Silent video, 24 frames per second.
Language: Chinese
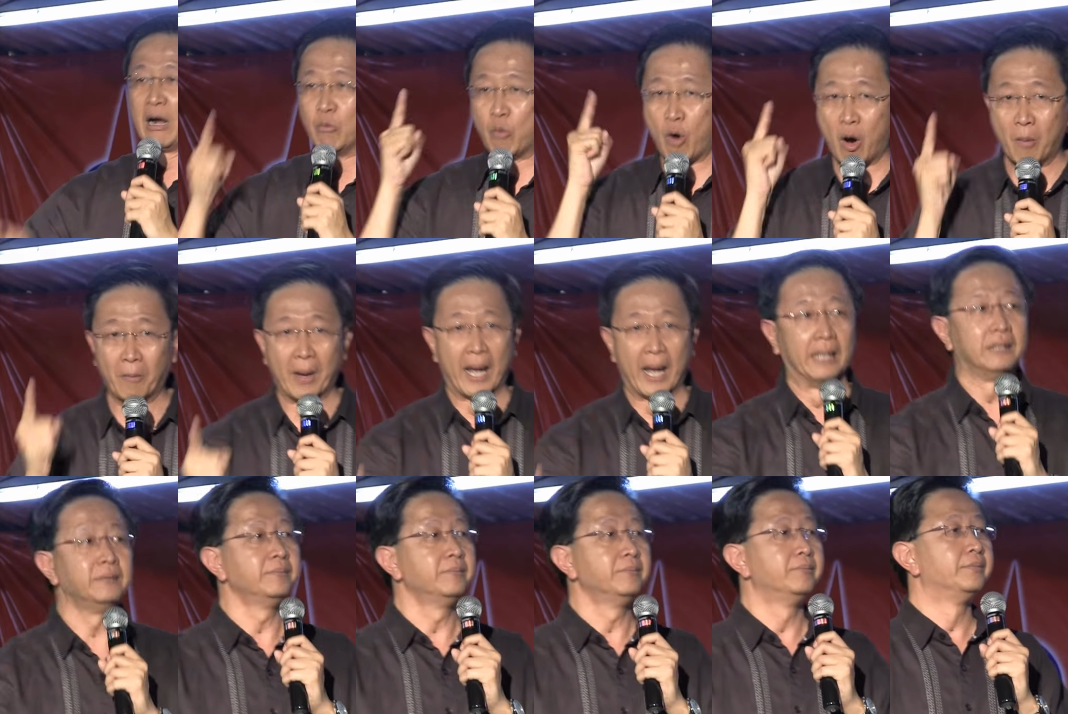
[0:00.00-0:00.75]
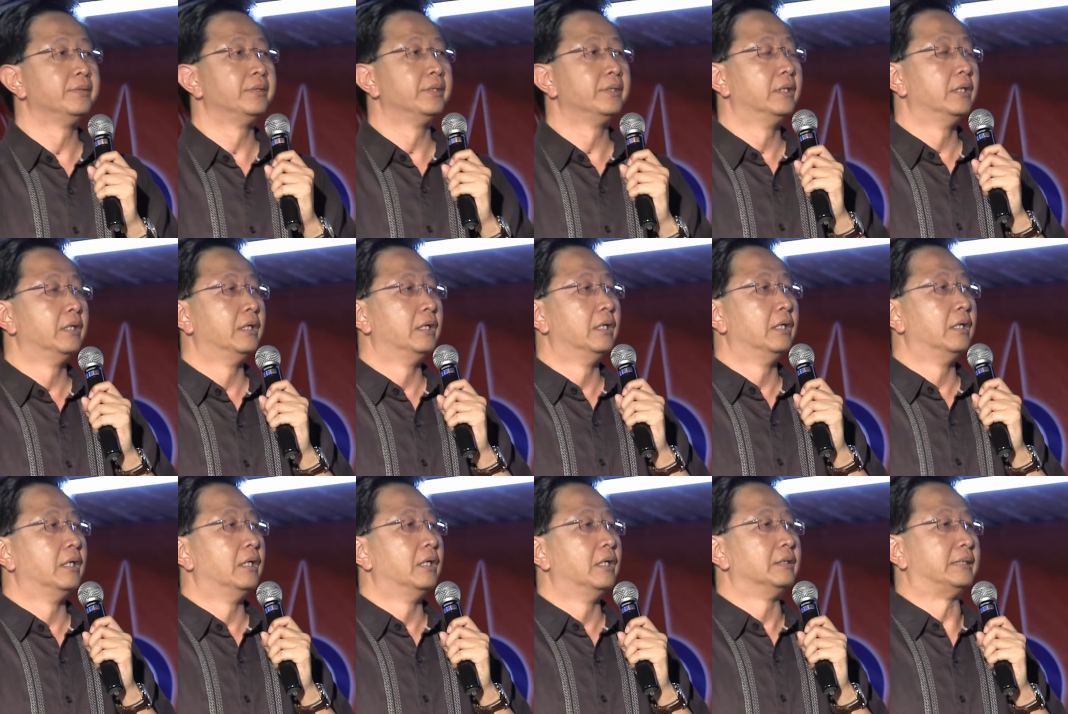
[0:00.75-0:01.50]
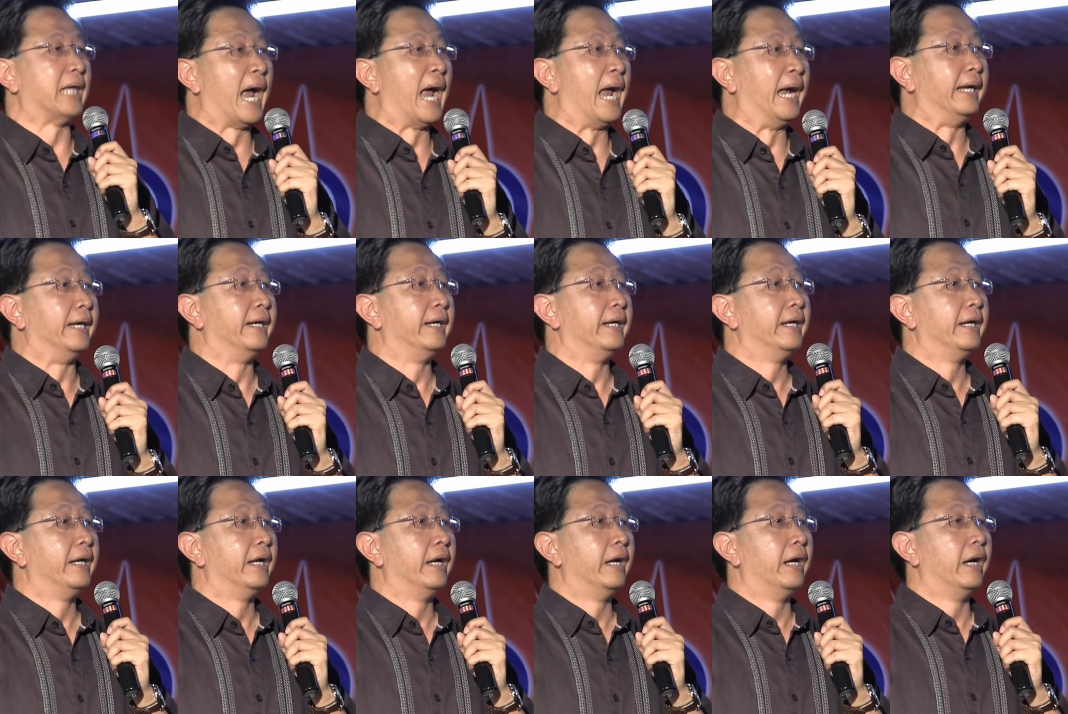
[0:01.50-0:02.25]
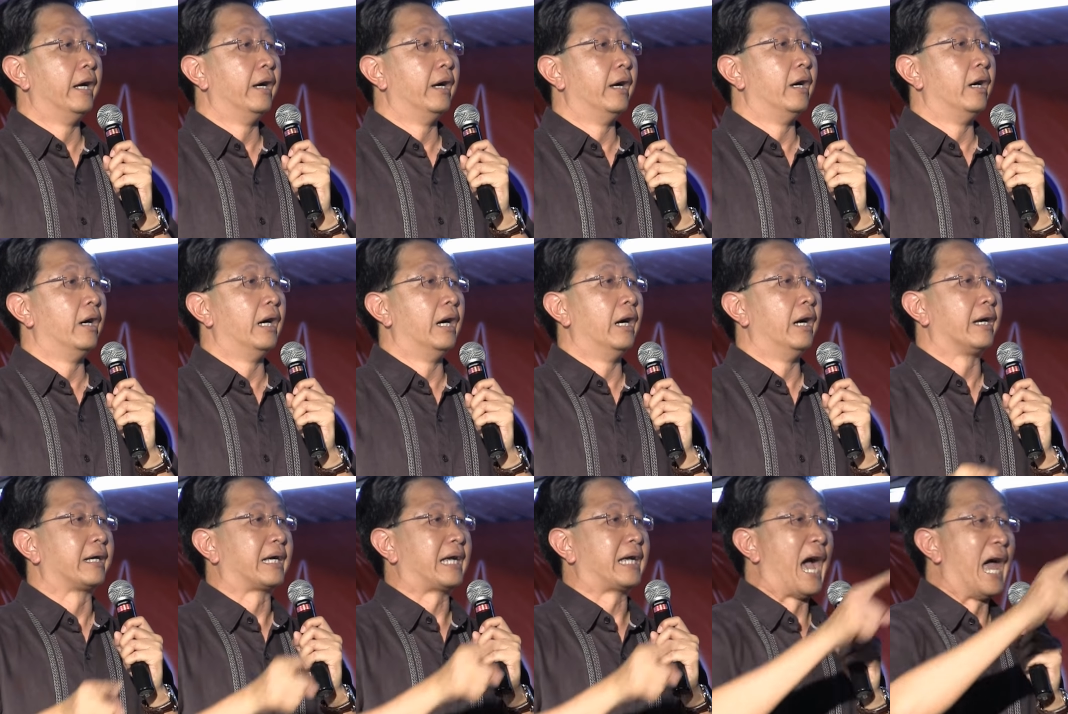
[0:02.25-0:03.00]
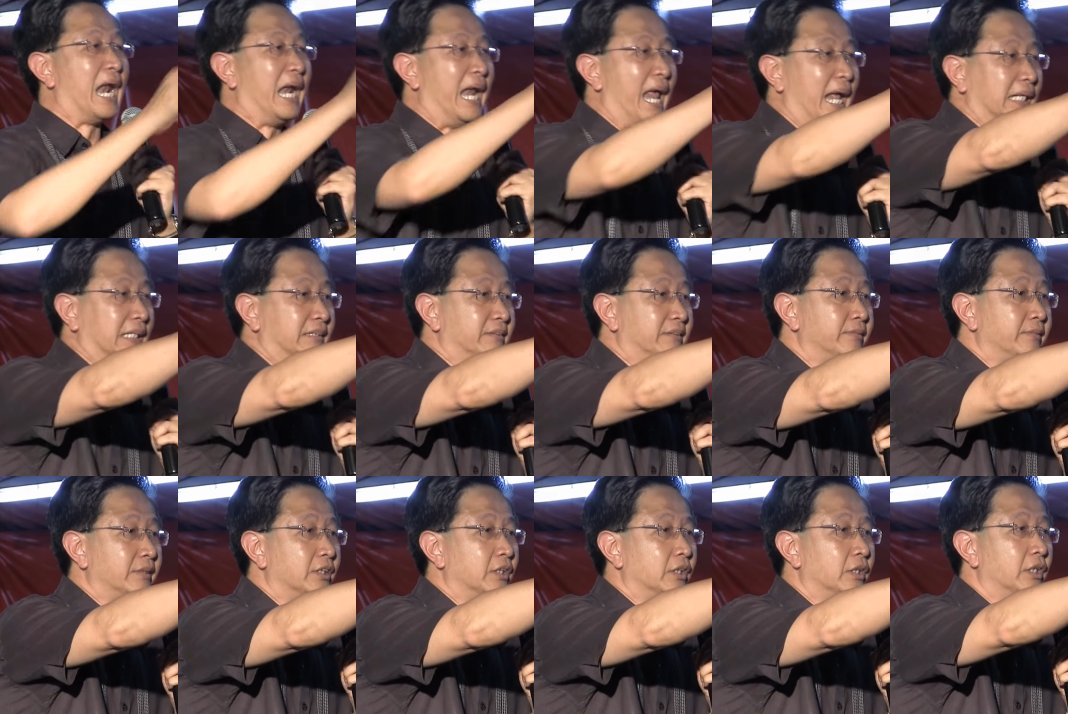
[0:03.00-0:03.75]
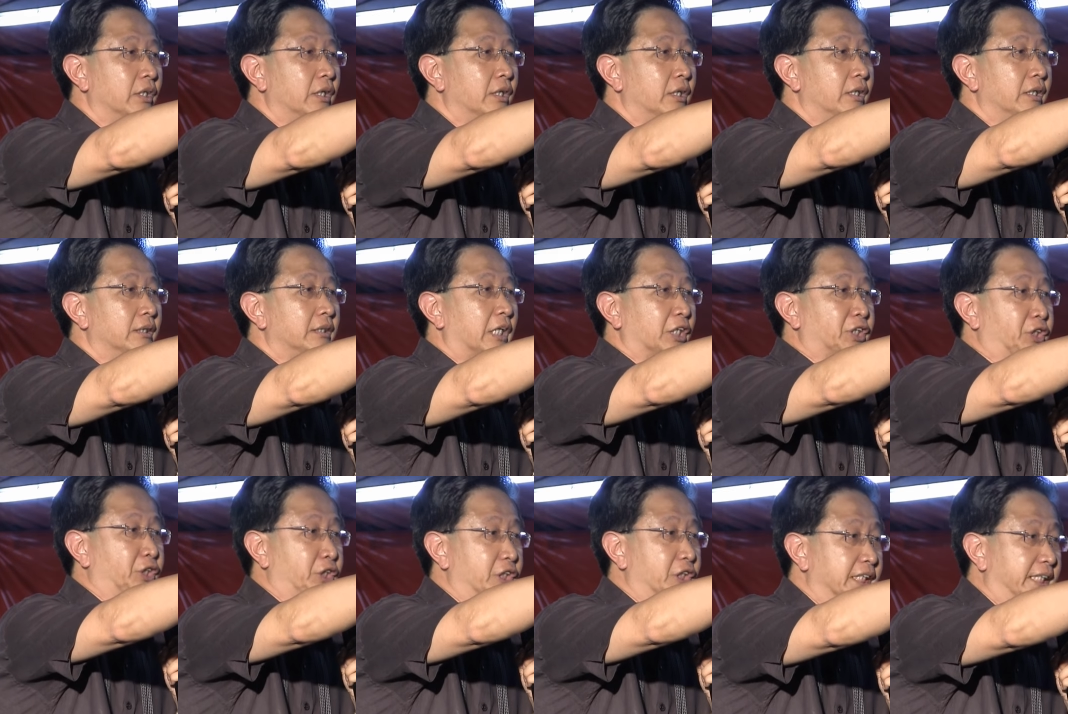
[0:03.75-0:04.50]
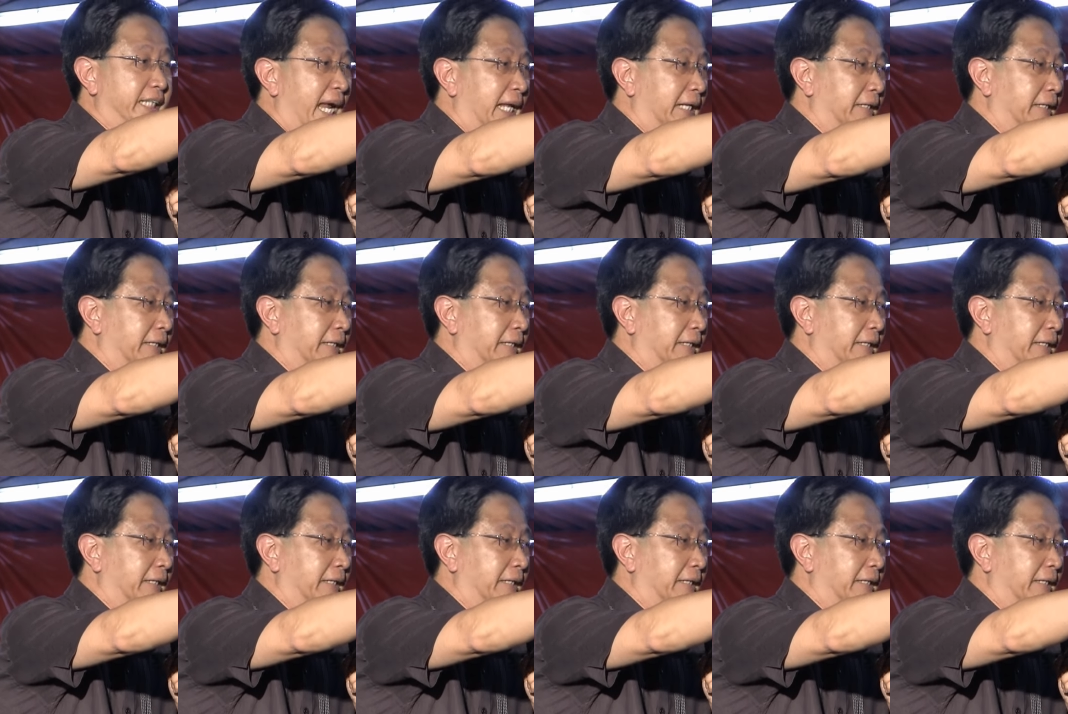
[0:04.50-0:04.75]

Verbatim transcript: 当我们在卡勒的事